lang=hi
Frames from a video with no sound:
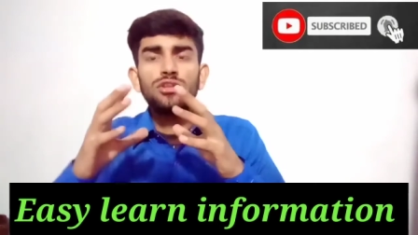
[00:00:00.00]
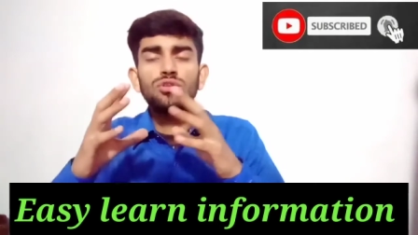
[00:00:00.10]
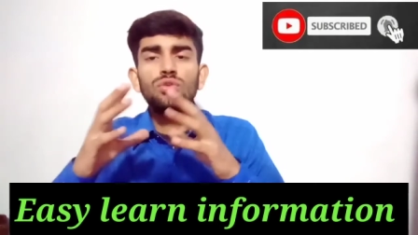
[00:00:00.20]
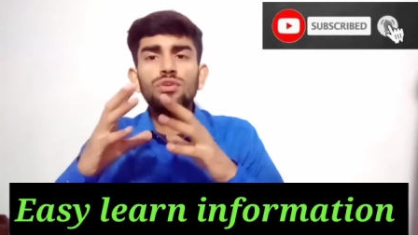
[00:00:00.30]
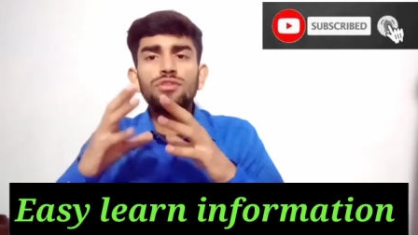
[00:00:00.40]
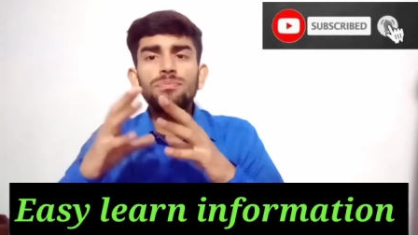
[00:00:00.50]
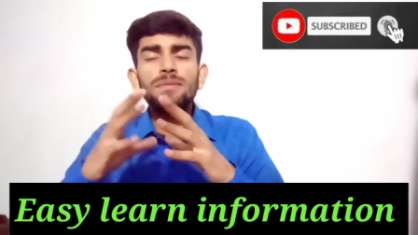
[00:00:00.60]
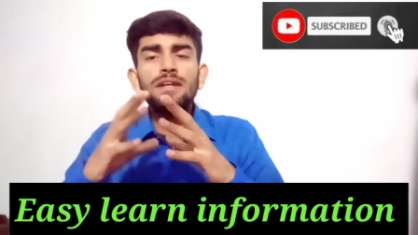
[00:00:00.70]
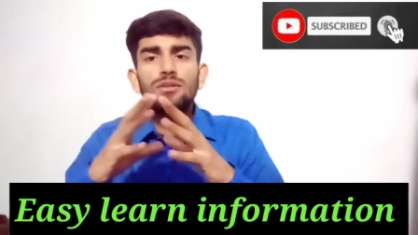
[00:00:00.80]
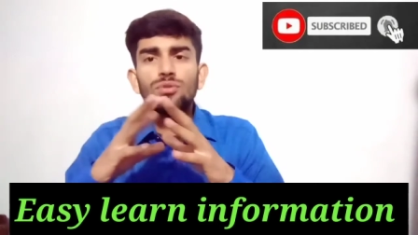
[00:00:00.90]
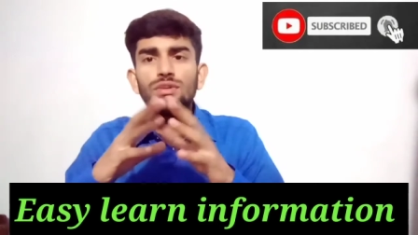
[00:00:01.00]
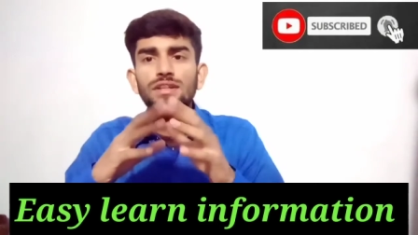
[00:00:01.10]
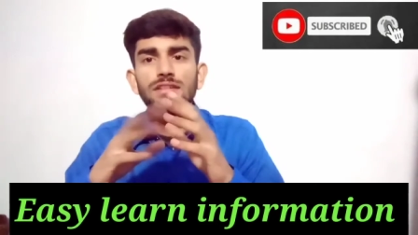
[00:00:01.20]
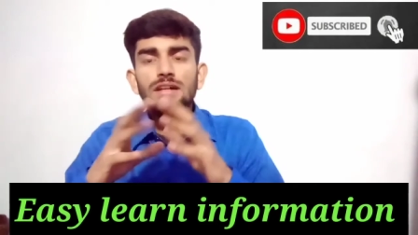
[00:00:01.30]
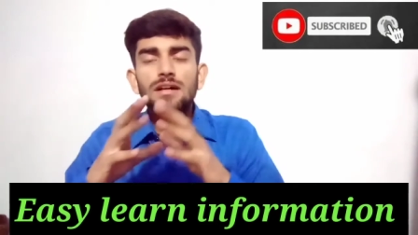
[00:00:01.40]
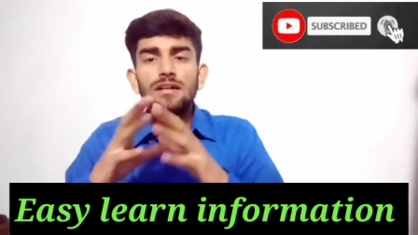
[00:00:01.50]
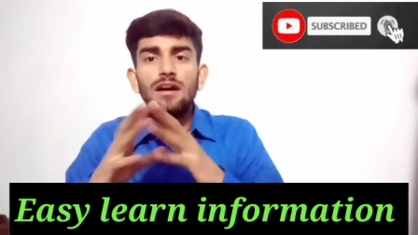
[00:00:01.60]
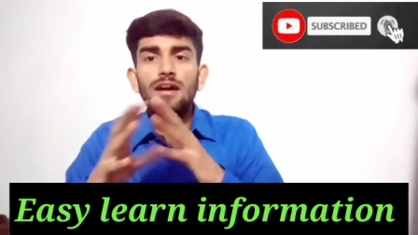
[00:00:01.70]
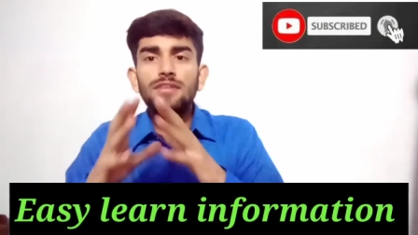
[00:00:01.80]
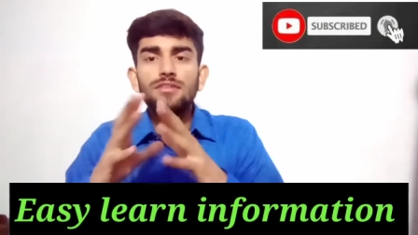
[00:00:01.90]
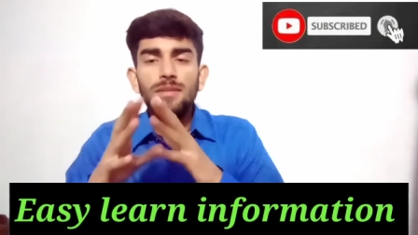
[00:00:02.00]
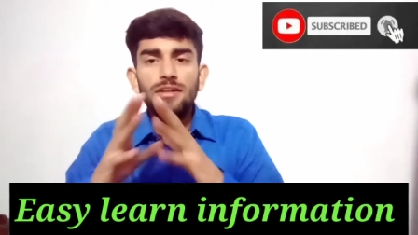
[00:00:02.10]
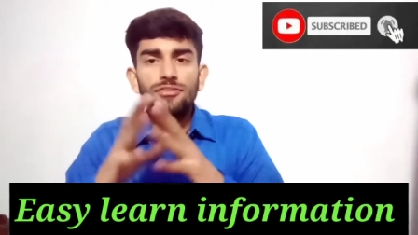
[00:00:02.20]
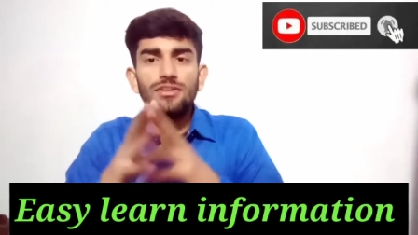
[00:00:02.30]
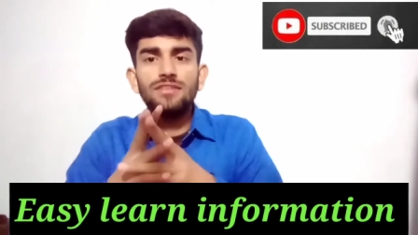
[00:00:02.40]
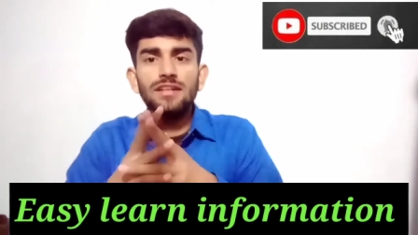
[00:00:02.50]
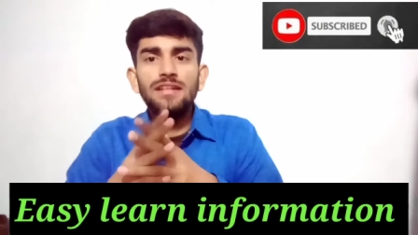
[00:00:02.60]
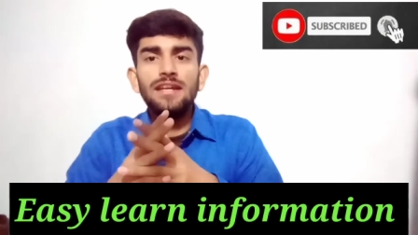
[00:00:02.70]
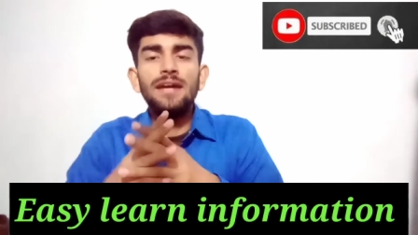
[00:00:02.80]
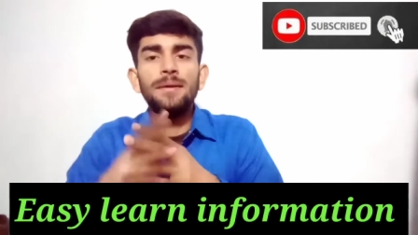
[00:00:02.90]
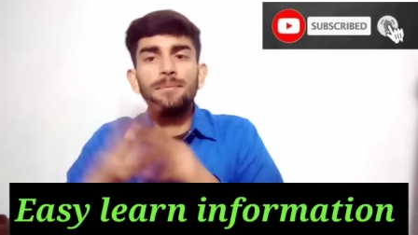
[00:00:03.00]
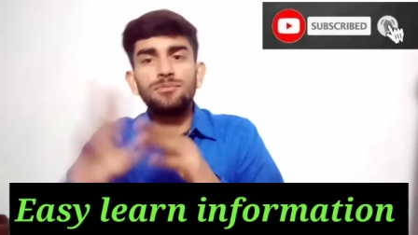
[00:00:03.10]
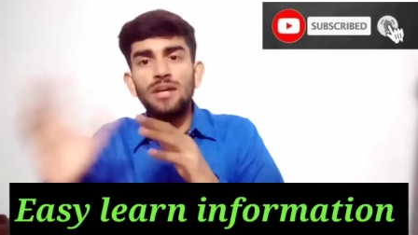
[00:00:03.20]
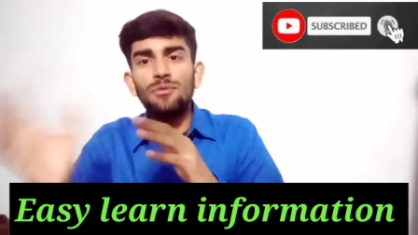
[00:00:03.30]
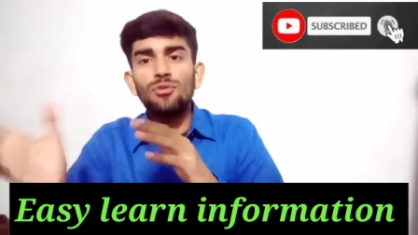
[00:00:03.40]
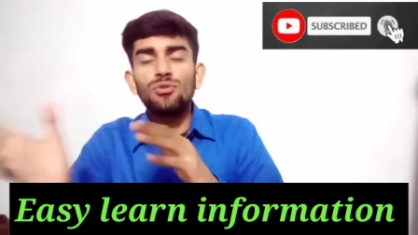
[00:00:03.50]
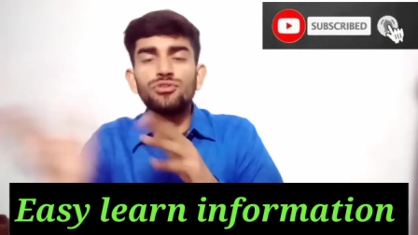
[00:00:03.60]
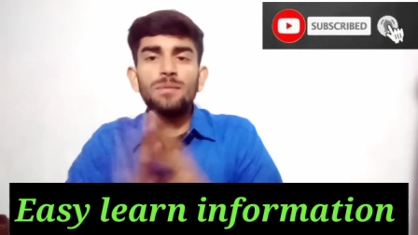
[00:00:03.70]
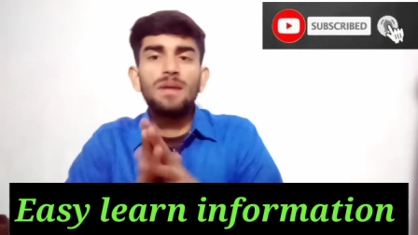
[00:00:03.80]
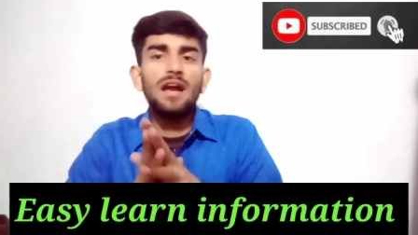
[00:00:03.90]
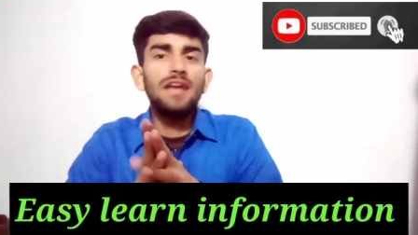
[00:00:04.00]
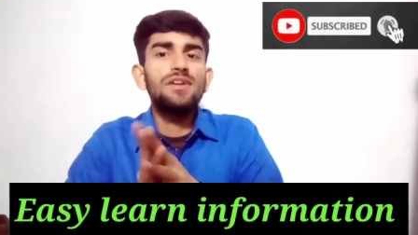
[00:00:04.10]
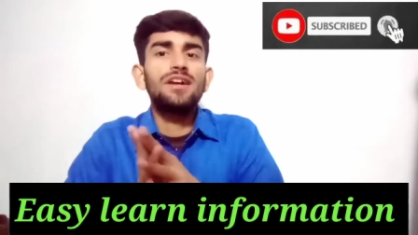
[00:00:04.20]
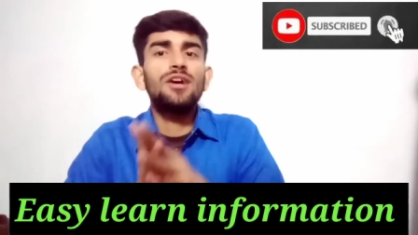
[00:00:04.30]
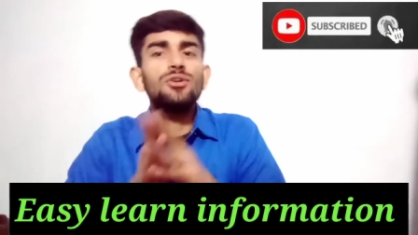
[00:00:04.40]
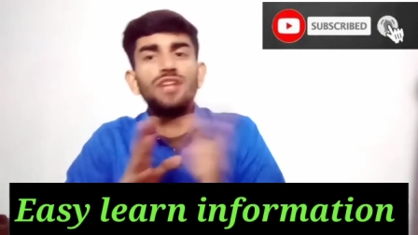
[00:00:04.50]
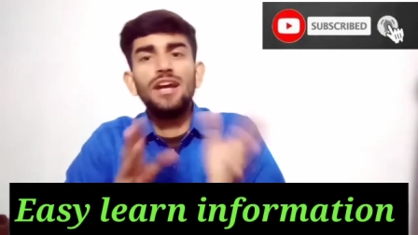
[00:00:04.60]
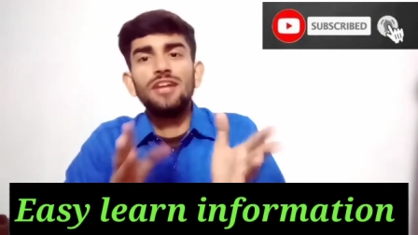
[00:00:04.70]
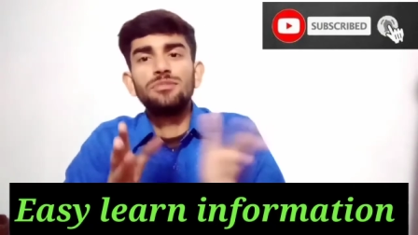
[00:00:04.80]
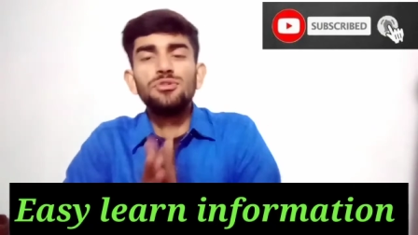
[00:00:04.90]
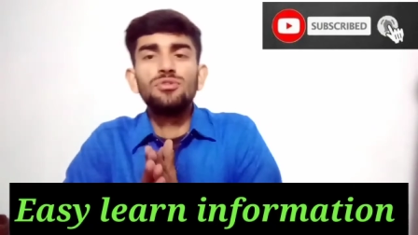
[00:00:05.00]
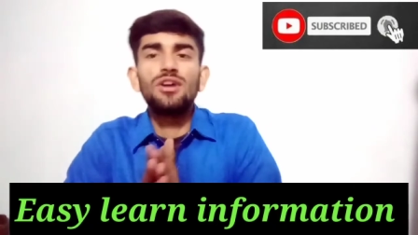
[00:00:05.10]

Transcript: तो इसमें कोई इतना खास इनमें डिफरेंस नहीं है चाहे वो कॉन्स्टेबल हाईवे का हो चाहे एस